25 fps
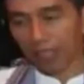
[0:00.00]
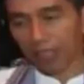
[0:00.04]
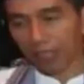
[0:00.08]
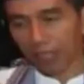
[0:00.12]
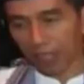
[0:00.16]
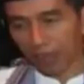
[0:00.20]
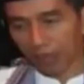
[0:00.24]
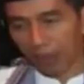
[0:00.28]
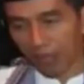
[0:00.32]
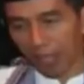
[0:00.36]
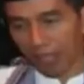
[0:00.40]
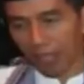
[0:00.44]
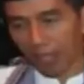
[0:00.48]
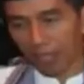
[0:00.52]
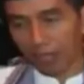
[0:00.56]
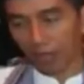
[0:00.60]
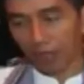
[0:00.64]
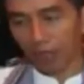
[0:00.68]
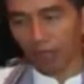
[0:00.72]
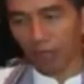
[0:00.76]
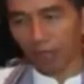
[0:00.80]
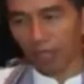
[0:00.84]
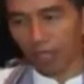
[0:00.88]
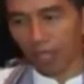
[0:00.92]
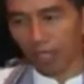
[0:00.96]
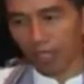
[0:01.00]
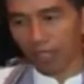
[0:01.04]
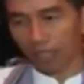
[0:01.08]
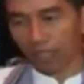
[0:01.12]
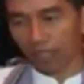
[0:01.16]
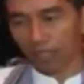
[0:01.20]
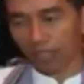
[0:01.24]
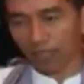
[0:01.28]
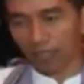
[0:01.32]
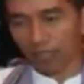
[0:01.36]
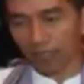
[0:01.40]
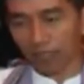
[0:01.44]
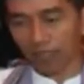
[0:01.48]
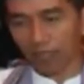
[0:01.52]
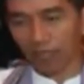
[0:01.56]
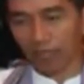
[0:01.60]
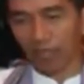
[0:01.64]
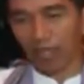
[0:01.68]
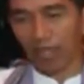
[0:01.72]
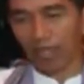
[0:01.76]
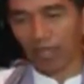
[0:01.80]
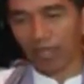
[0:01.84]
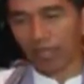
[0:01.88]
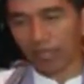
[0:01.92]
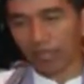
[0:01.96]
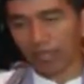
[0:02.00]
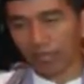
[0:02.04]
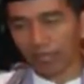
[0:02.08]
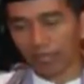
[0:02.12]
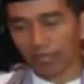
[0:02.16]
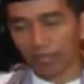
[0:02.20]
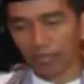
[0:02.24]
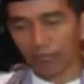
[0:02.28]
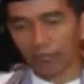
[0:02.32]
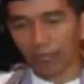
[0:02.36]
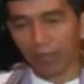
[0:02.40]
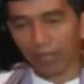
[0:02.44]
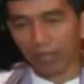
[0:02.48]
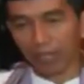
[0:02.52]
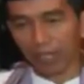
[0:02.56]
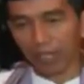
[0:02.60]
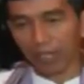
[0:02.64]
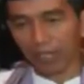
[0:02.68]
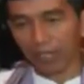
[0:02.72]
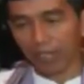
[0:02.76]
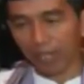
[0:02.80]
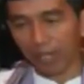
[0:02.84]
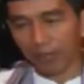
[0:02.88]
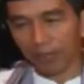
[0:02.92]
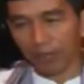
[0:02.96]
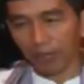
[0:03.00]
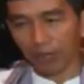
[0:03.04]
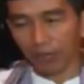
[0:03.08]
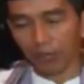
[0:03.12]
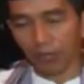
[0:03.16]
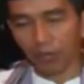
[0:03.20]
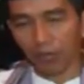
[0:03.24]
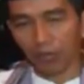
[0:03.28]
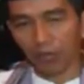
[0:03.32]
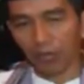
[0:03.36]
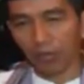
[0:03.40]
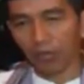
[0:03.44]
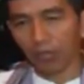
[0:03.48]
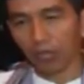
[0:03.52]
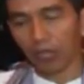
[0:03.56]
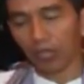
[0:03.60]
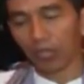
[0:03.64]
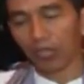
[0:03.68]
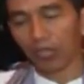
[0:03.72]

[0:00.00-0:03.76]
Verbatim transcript: remnya yang kurang perbaiki di bengkelnya pool